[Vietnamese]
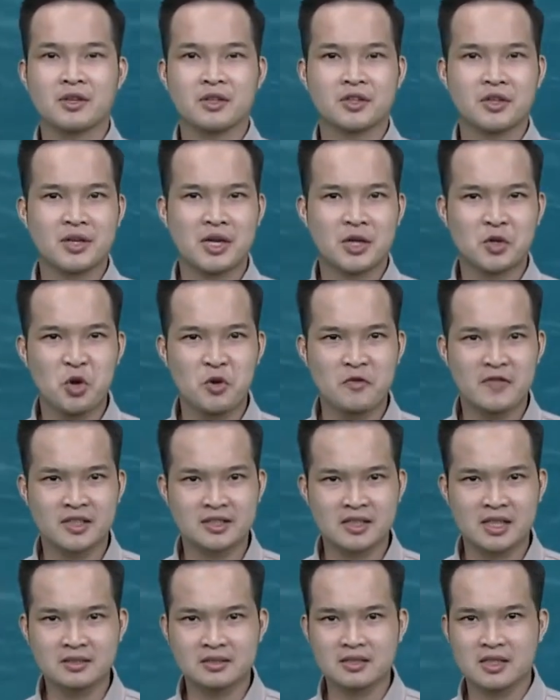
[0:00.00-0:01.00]
Còn ở khu vực
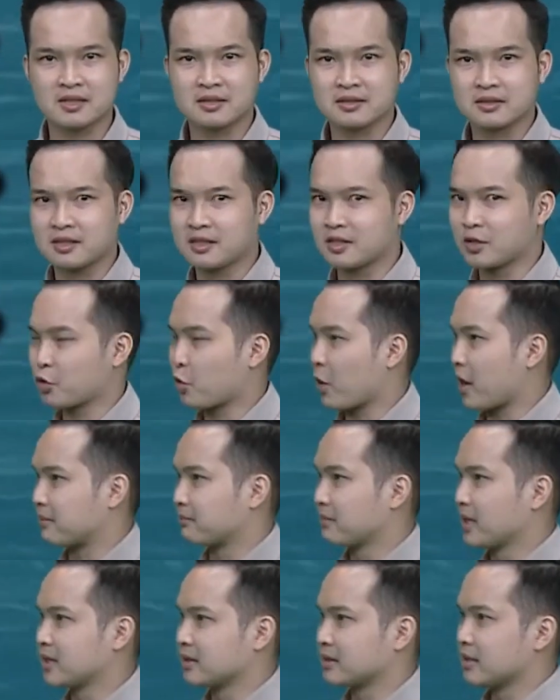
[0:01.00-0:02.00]
các tỉnh từ
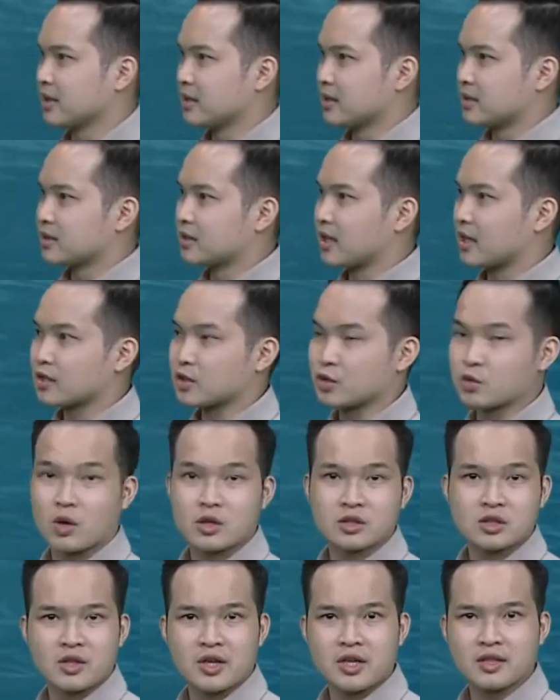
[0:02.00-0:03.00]
Quảng Bình trở
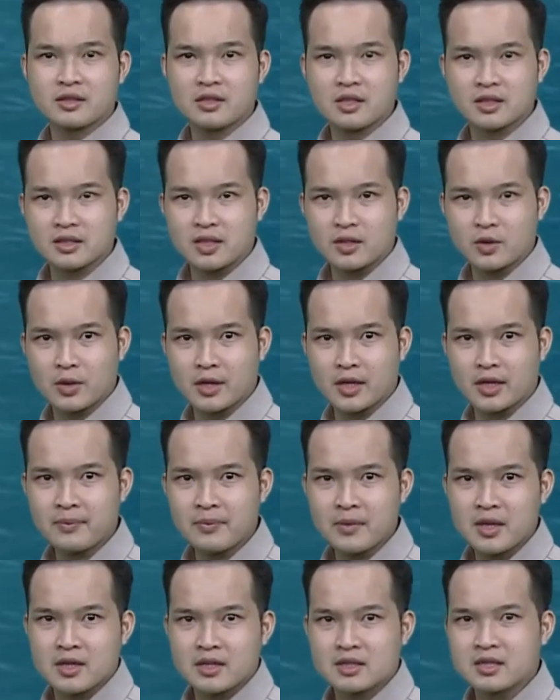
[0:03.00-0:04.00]
xuống cho đến Thừa Thiên Huế
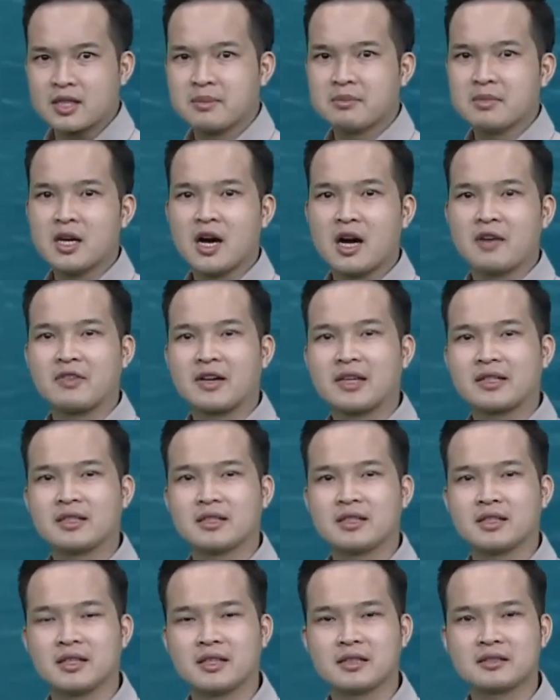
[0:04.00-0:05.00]
chỉ mưa ở vài
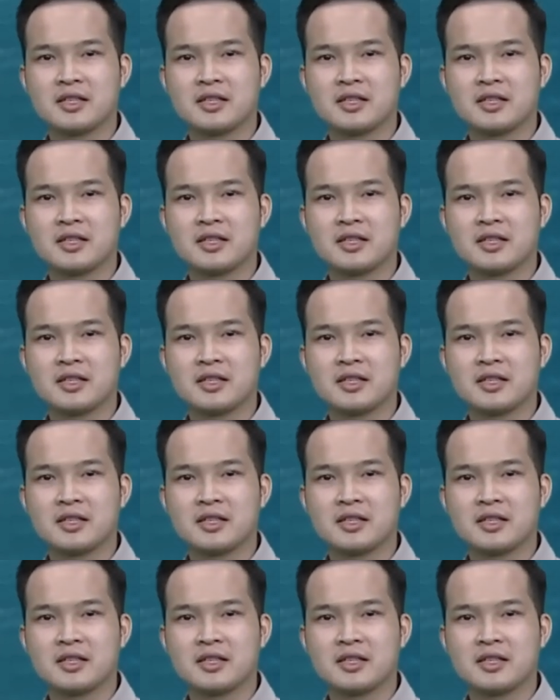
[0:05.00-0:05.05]
nơi,